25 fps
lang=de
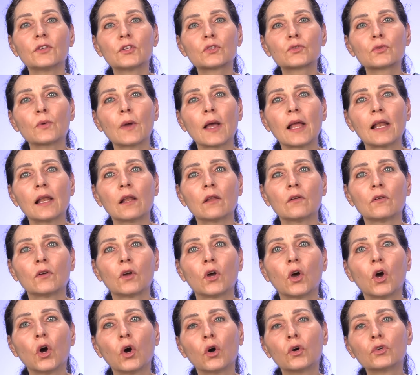visuell.
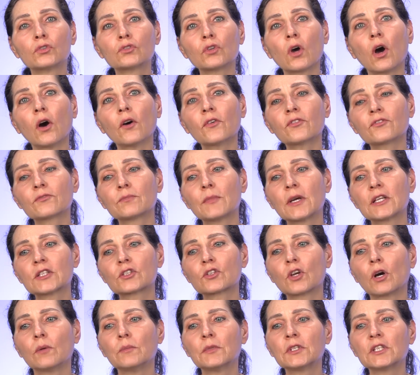Und oftmals
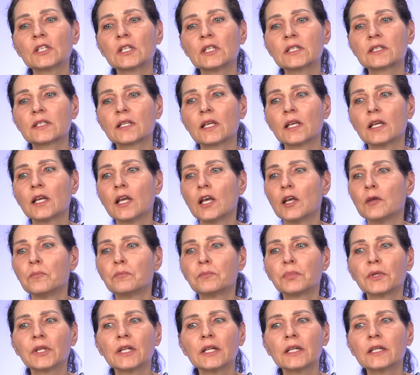kommen diese
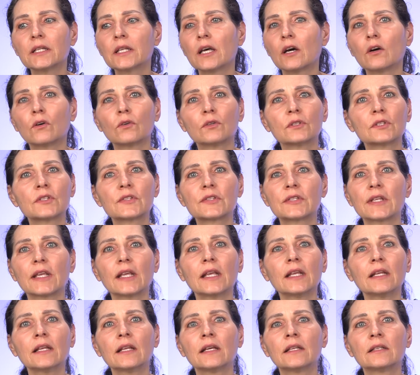Bilder und
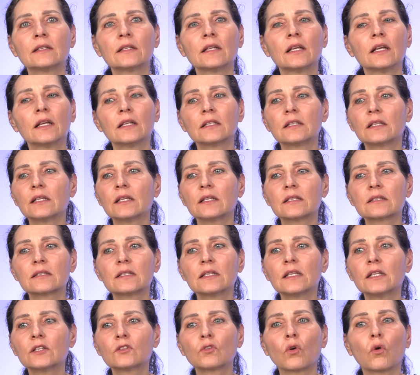Szenen, die er
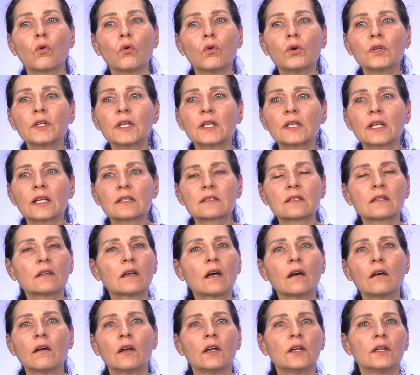sieht, ohne dass
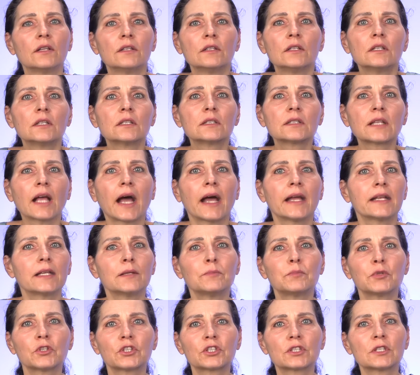er irgendeine
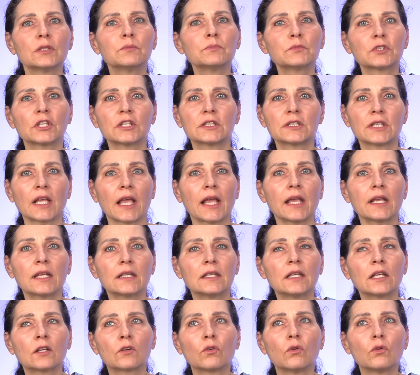bestimmte
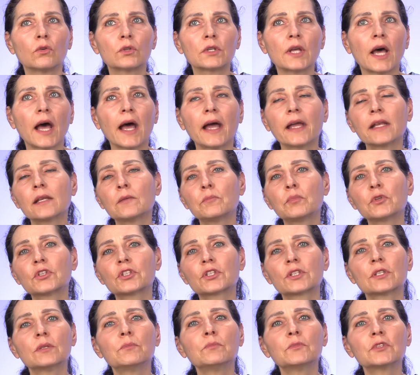Technik oder eine
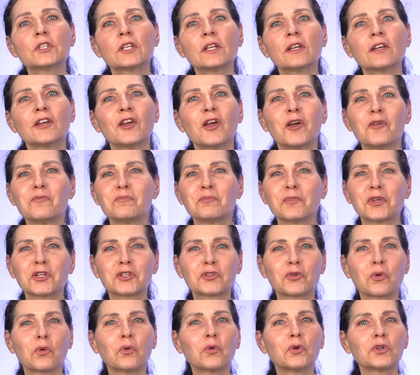bestimmte
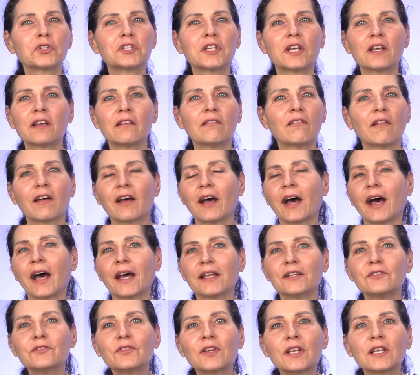Methode
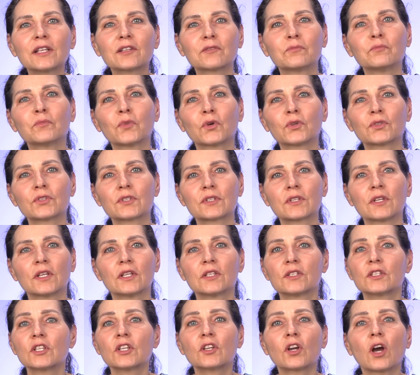anwenden muss.
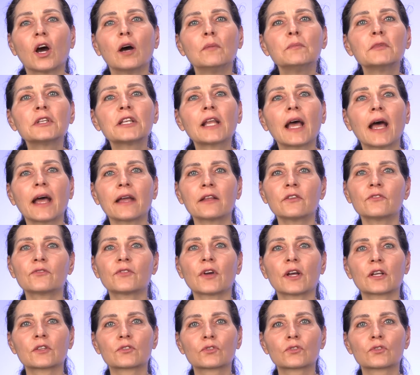Sie kommen einfach